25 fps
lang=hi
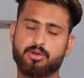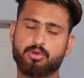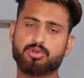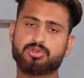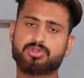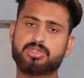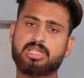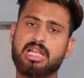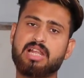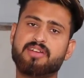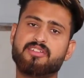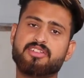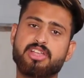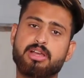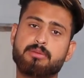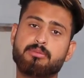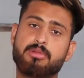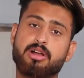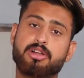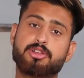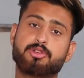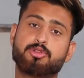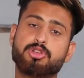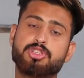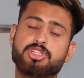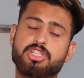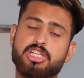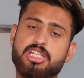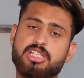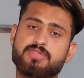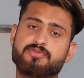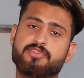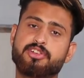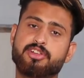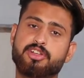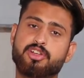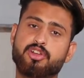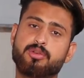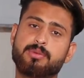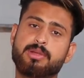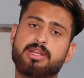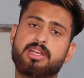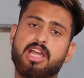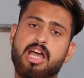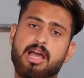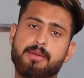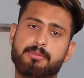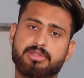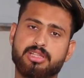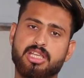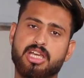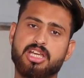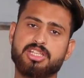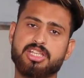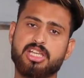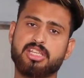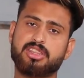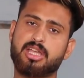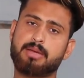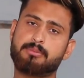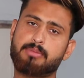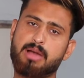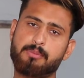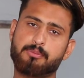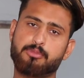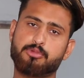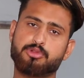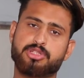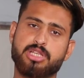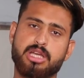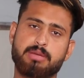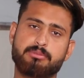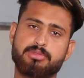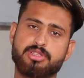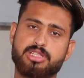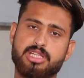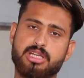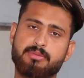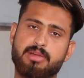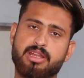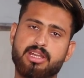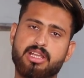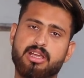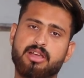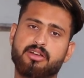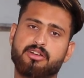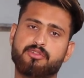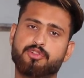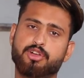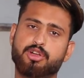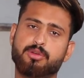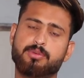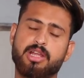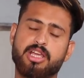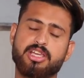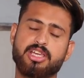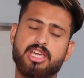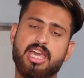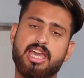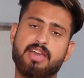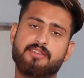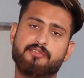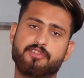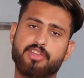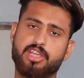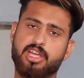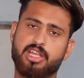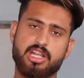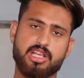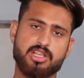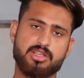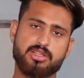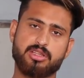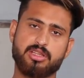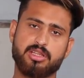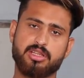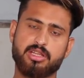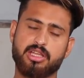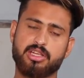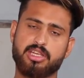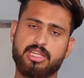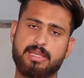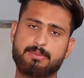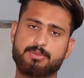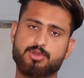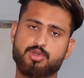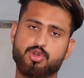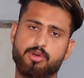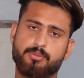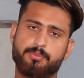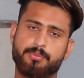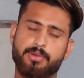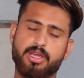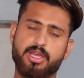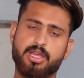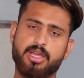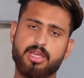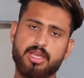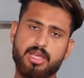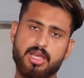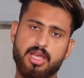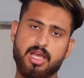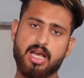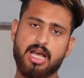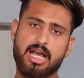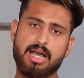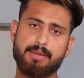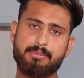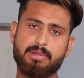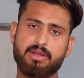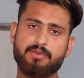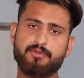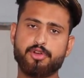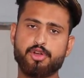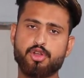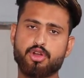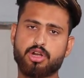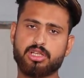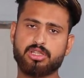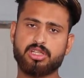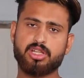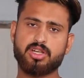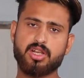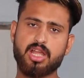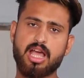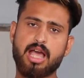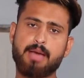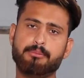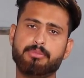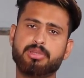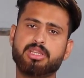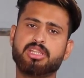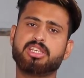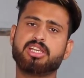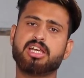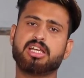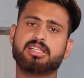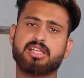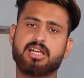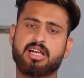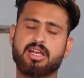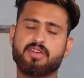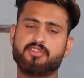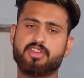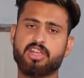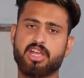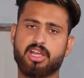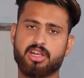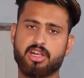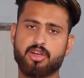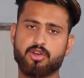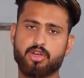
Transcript: उसके अलावा जब कोई चीज़ वीडियो में ना बताई जाए तब आप पूछे पीछे मैंने एक वीडियो बनाई है वियाना नीम शॉप पे अब मैंने वीडियो के अंदर नाम भी दिया था कि वियाना